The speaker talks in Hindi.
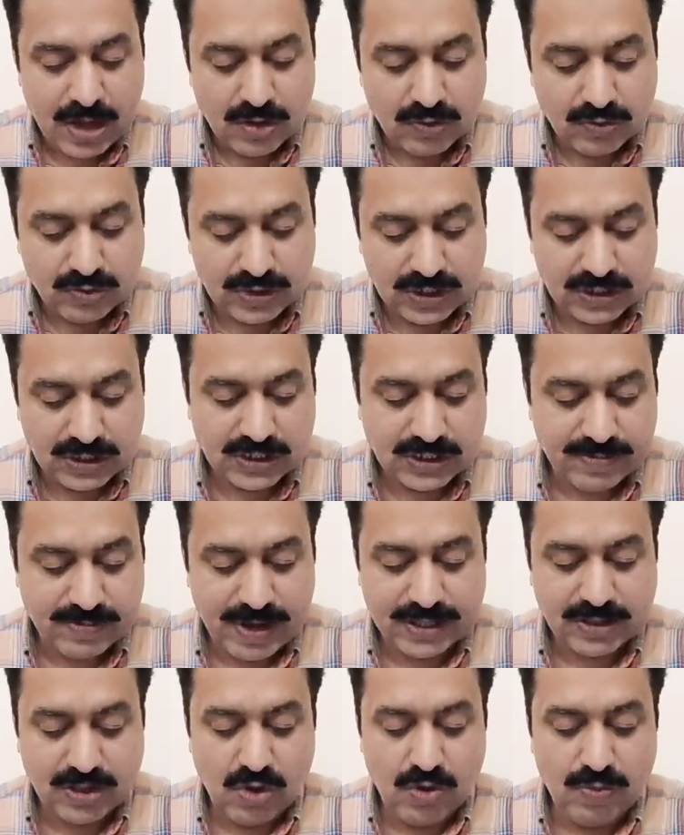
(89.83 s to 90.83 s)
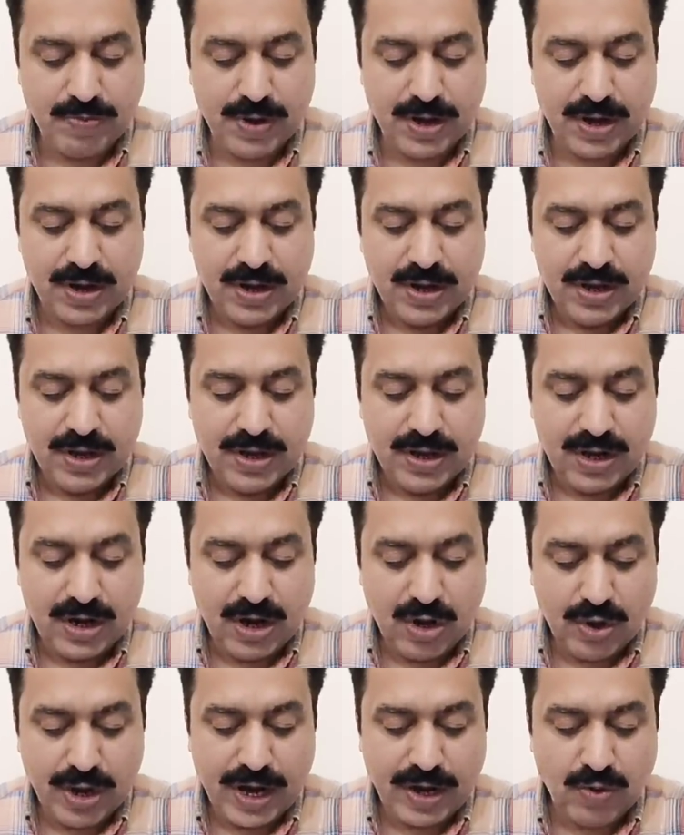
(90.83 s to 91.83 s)
गुजशत समात के ऊपर
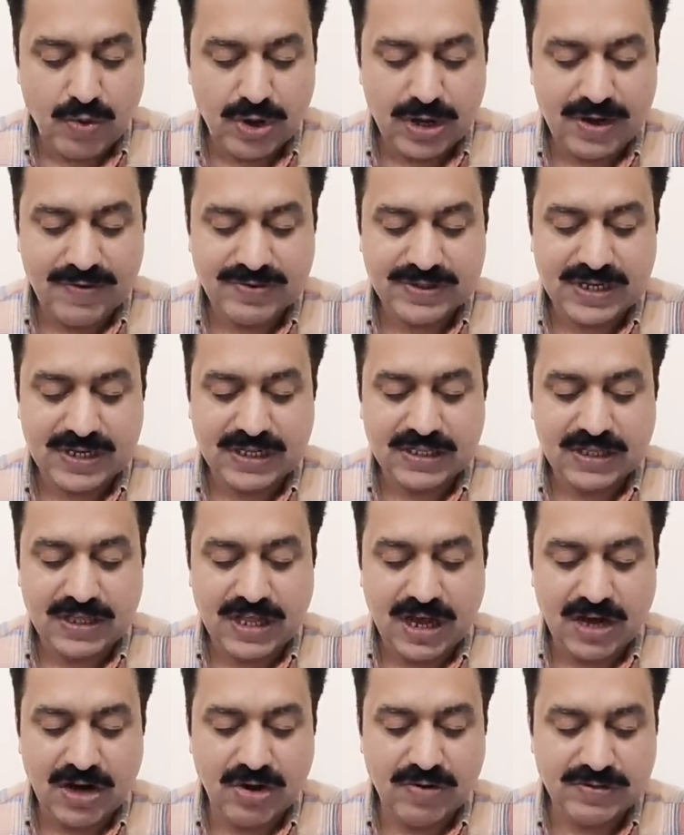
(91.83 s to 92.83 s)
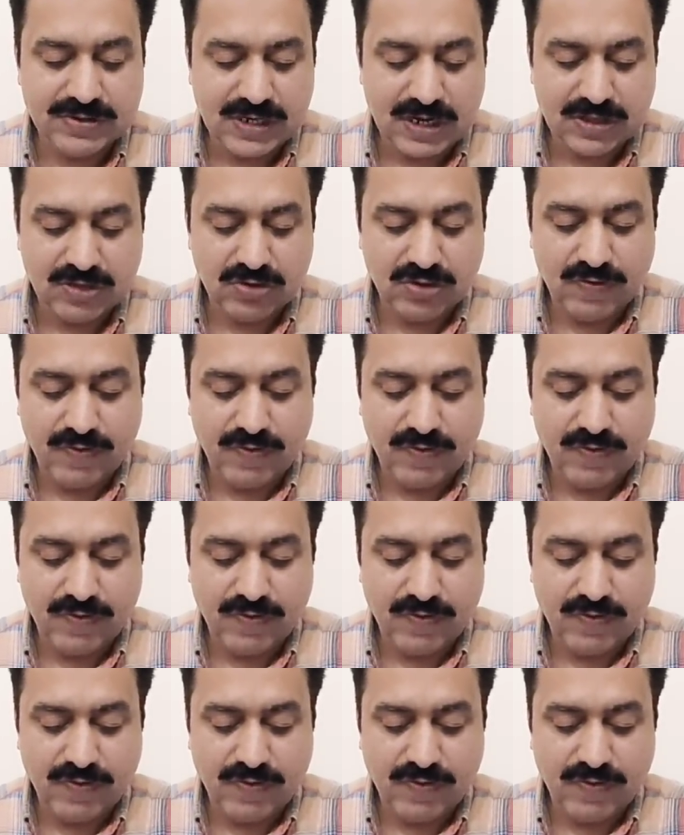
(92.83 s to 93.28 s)
लाहौर हाई कोर्ट ने वजारत दाखिला और वजारत